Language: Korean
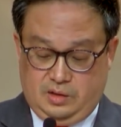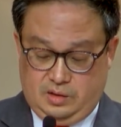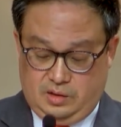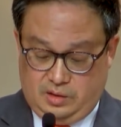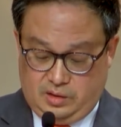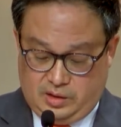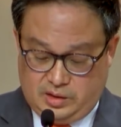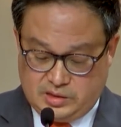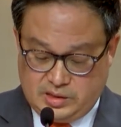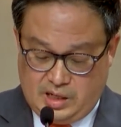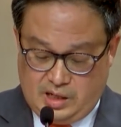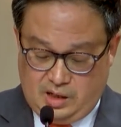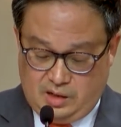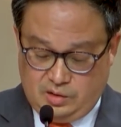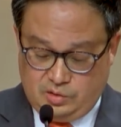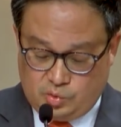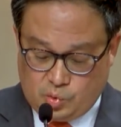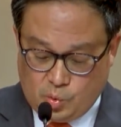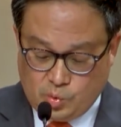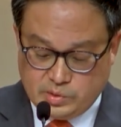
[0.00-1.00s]
이렇게
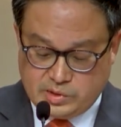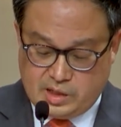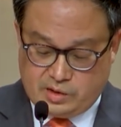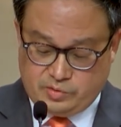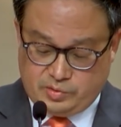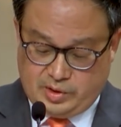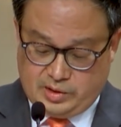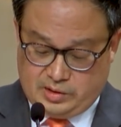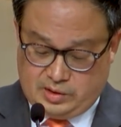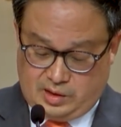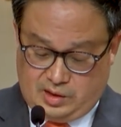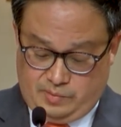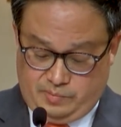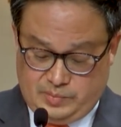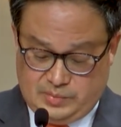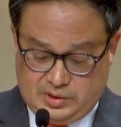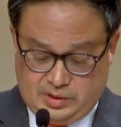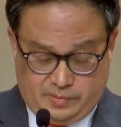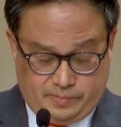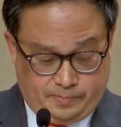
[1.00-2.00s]
사랑은 동사로
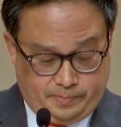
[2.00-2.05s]
나타납니다.